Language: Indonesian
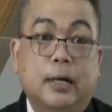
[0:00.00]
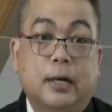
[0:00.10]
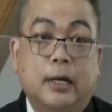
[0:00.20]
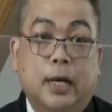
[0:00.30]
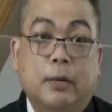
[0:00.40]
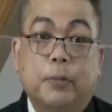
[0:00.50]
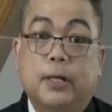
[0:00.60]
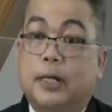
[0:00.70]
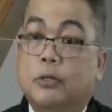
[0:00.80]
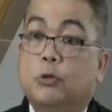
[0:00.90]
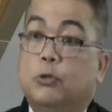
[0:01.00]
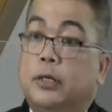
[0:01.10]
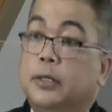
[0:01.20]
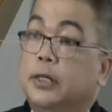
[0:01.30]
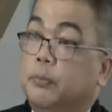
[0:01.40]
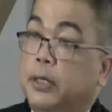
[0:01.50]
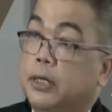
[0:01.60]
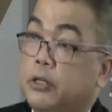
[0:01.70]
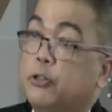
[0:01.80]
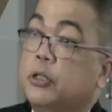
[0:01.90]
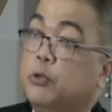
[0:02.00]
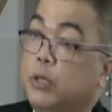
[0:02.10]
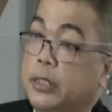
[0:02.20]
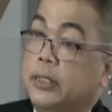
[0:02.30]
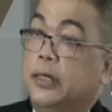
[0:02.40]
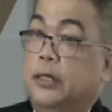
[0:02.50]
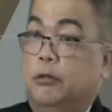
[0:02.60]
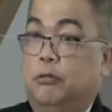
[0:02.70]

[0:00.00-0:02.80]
apa lanjutan daripada seruan kita itu?